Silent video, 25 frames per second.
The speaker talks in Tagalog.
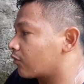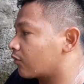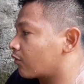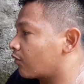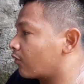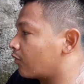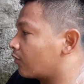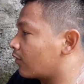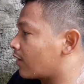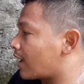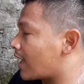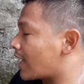
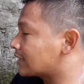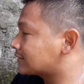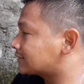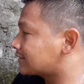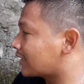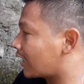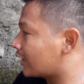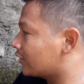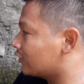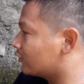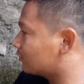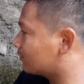kung
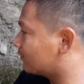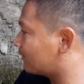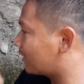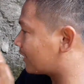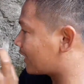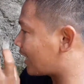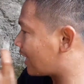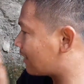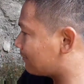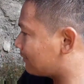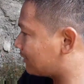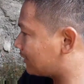asaan yung
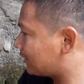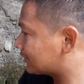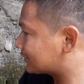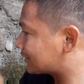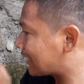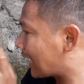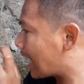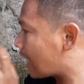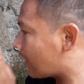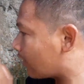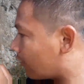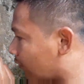maraming
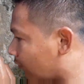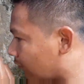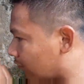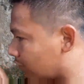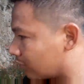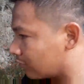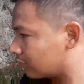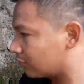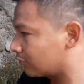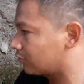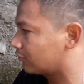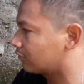
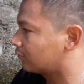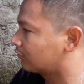tao,